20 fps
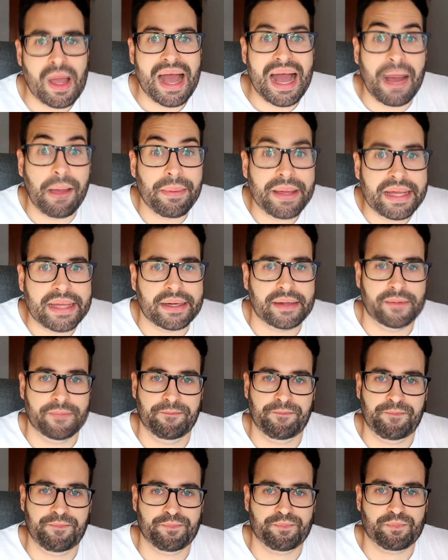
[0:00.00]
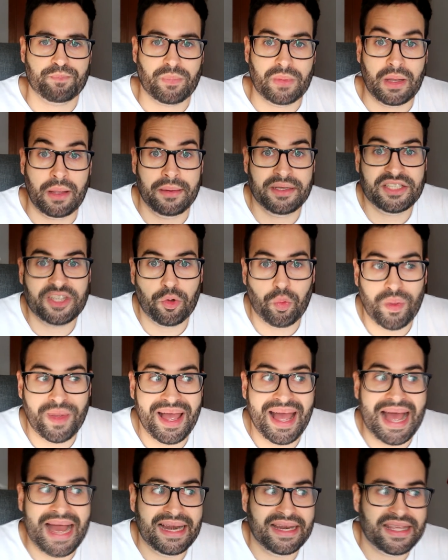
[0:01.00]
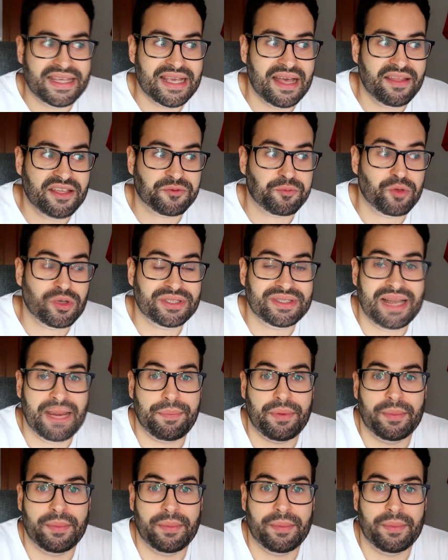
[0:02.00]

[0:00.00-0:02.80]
A ver. A ver si juega a Leña después de la